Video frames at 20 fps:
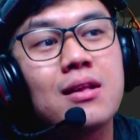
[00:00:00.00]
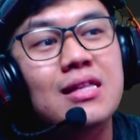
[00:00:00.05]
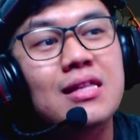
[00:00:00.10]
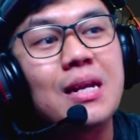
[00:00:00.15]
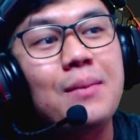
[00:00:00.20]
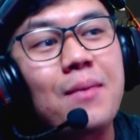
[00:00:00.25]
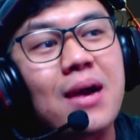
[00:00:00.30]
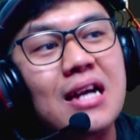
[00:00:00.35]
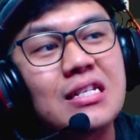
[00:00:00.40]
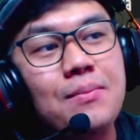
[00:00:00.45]

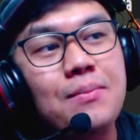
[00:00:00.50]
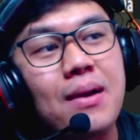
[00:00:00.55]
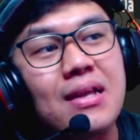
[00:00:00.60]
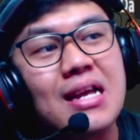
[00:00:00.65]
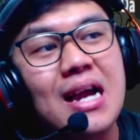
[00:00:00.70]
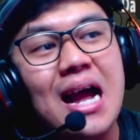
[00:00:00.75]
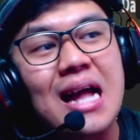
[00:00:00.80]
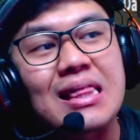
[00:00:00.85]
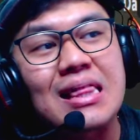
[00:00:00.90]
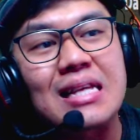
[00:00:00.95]
terima kasih
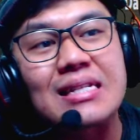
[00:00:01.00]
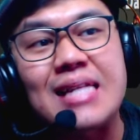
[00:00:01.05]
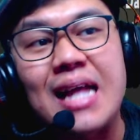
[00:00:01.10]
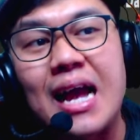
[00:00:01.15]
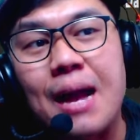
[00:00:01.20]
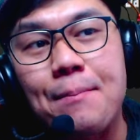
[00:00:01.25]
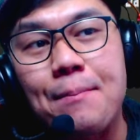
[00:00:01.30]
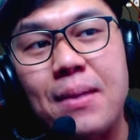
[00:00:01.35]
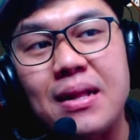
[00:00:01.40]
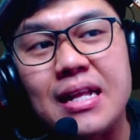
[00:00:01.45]
banyak atas
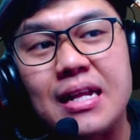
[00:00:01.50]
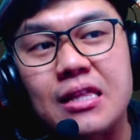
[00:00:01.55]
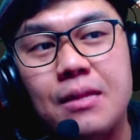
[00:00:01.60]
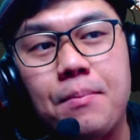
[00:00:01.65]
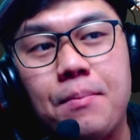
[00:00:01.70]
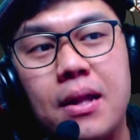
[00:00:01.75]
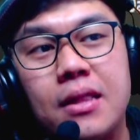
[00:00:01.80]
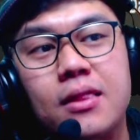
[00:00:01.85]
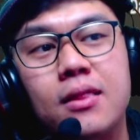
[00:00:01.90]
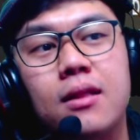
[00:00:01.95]
tanggapan yang
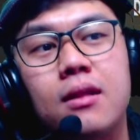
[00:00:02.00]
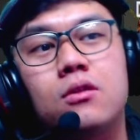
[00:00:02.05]
tepat.